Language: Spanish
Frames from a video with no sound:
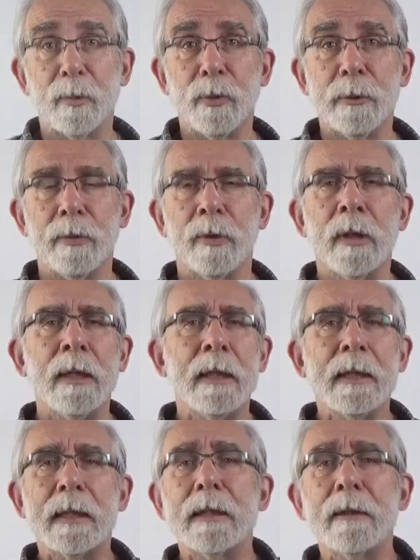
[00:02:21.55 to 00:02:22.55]
del pueblo,
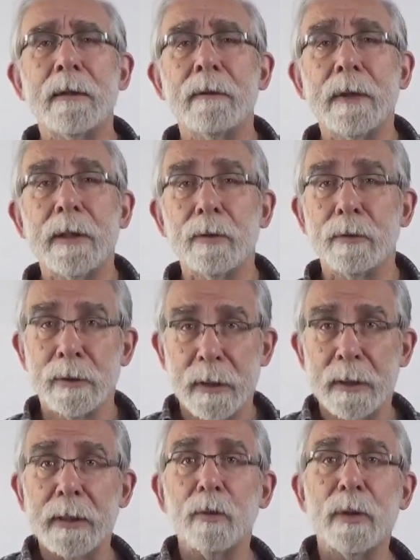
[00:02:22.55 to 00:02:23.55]
que decidieron
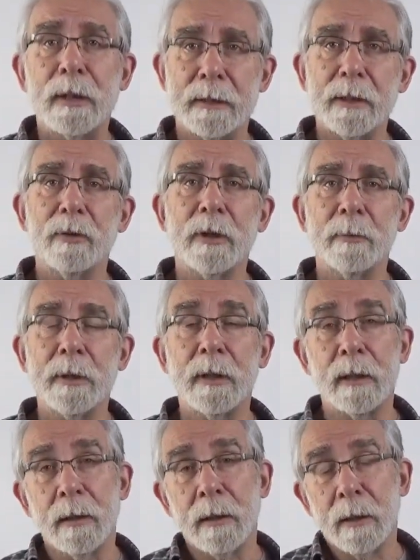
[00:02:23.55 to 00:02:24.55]
seguir un estilo de
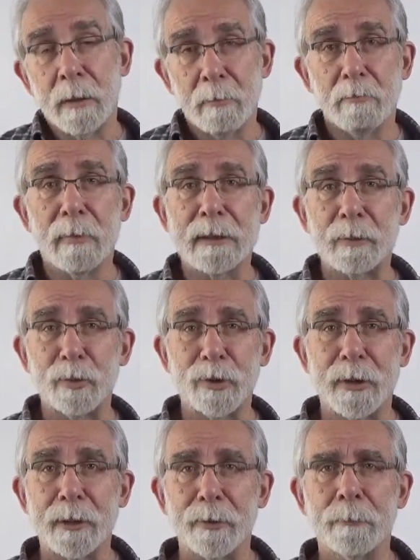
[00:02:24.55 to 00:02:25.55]
vida más
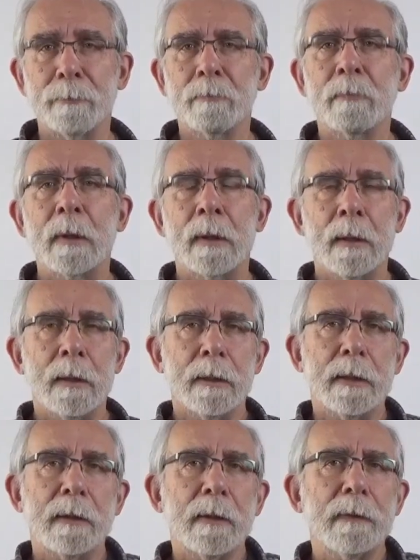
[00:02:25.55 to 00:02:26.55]
austero.
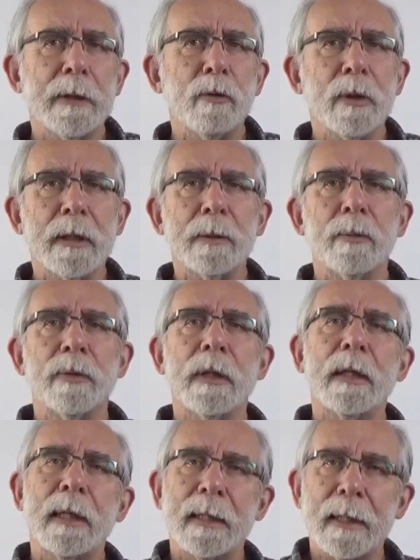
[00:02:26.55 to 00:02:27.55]
Decidieron
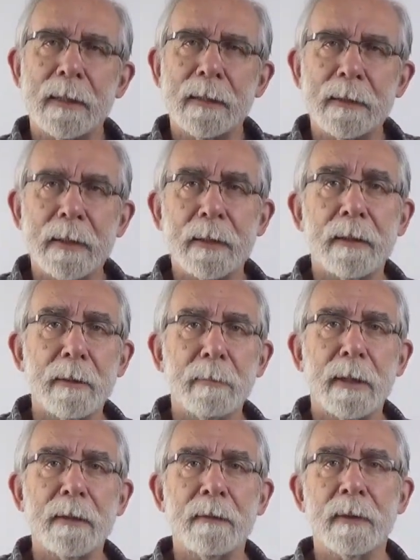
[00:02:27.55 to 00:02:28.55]
reducir la cantidad
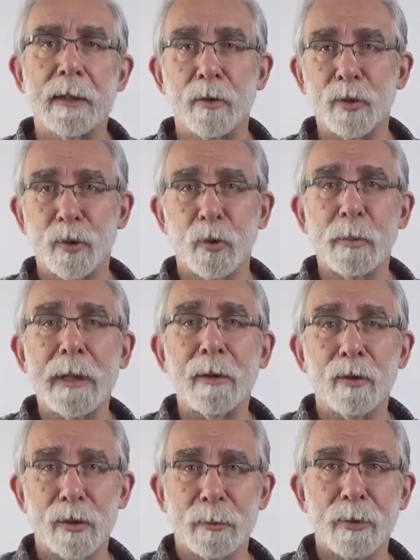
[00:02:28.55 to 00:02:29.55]
de maíz que
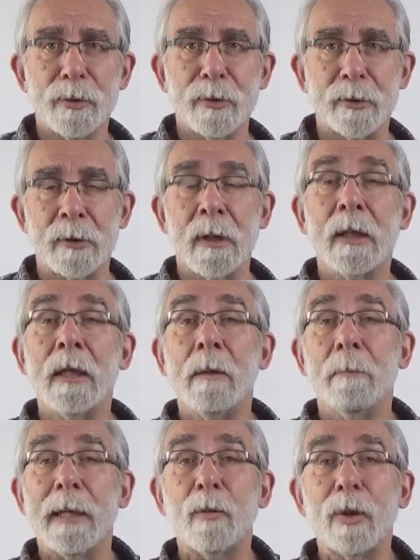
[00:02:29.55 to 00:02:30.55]
consumían los pollos
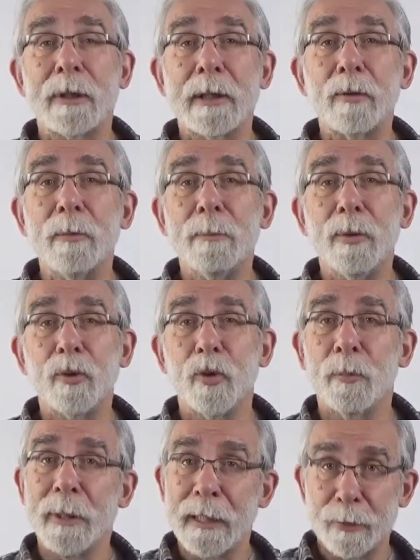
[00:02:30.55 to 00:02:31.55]
para guardar un
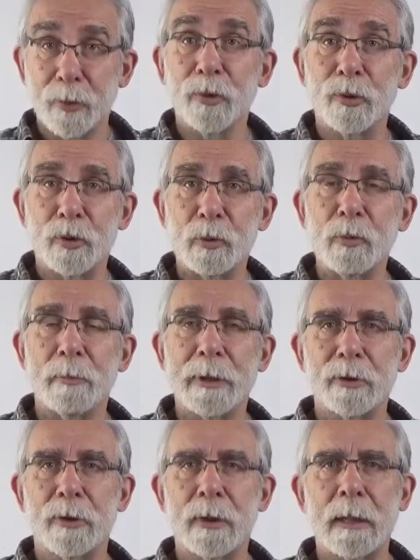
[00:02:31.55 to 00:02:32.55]
poco para su consumo
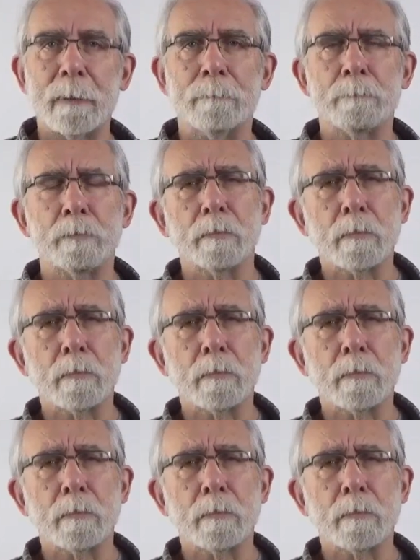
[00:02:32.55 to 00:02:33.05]
personal.